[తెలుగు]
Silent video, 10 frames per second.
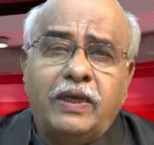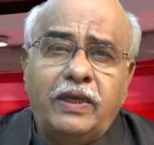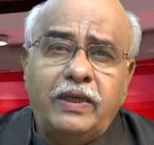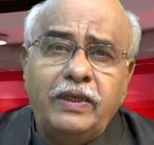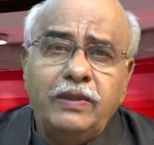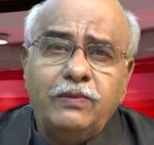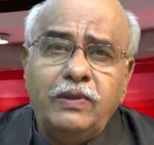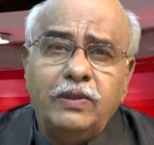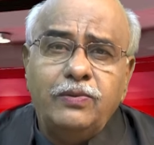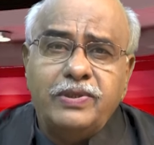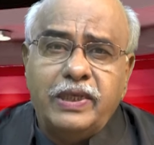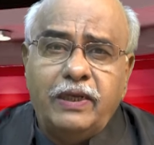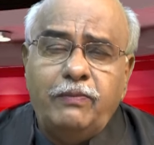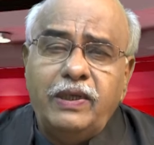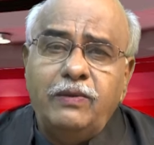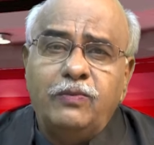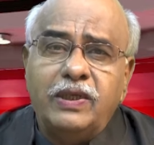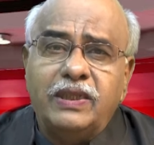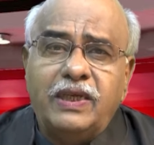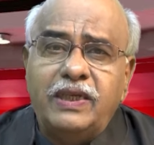నాయకులకు జనబలం
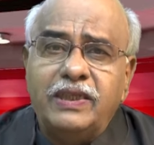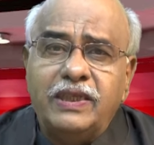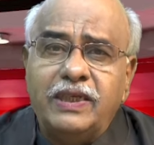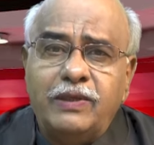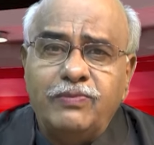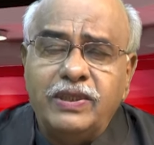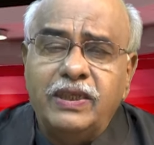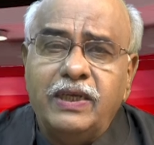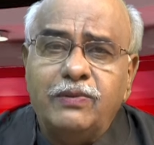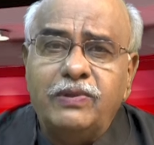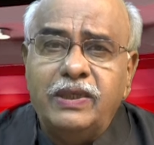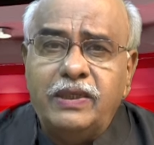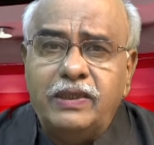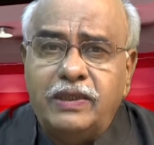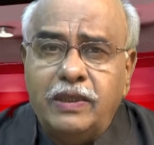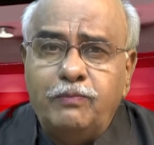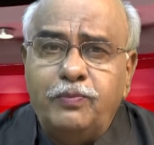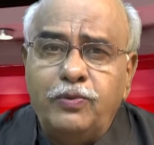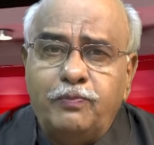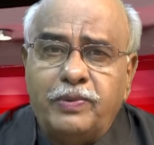ఉన్నదా లేదా అనే అంశం కాకుండా
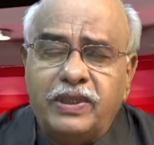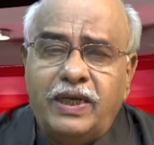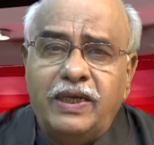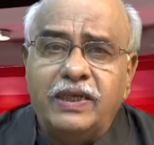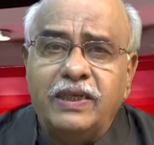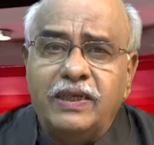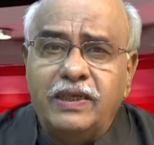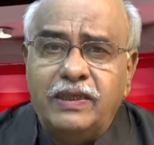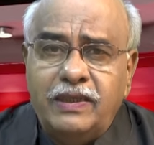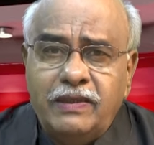డబ్బు ప్రధానంగా